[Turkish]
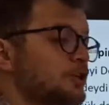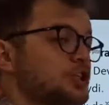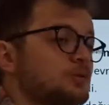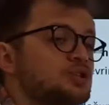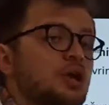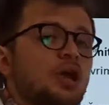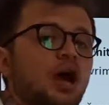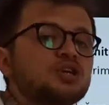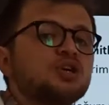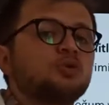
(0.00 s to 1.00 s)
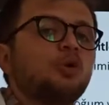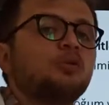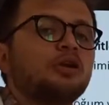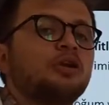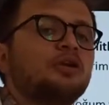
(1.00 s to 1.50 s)
başlamış ancak doğum
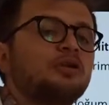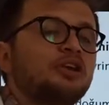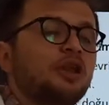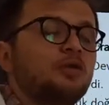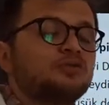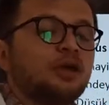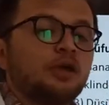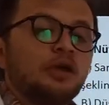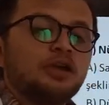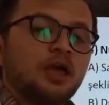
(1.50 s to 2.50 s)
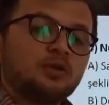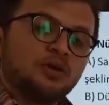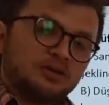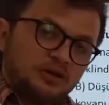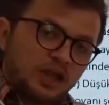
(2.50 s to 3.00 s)
oranı yine yüksek. Yani
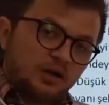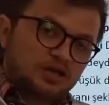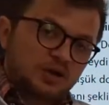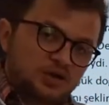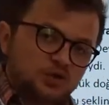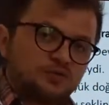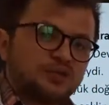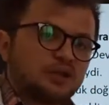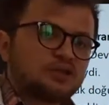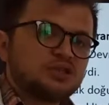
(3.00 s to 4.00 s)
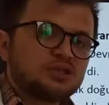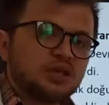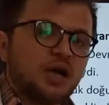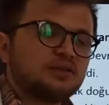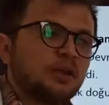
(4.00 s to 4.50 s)
dolayısıyla yavaş yavaş nüfus artış
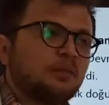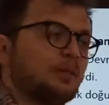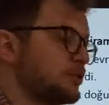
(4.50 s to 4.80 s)
hızı azalmaya